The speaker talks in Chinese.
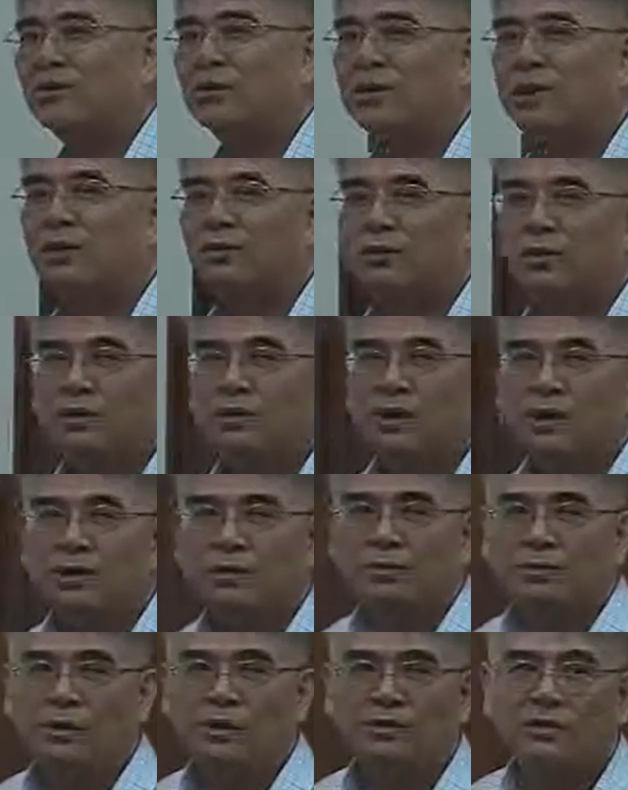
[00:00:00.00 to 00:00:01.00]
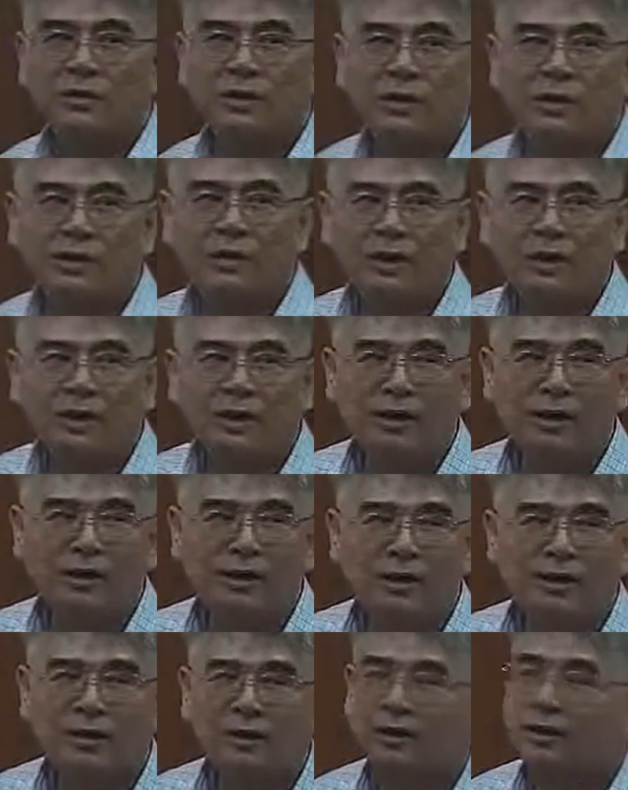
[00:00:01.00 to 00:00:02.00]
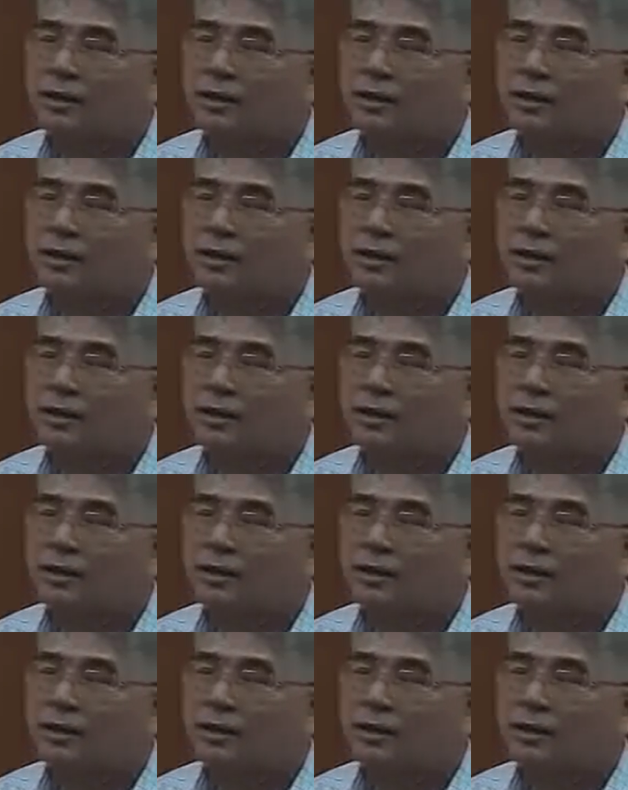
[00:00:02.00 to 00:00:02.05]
这难怪大家都没声音了哈。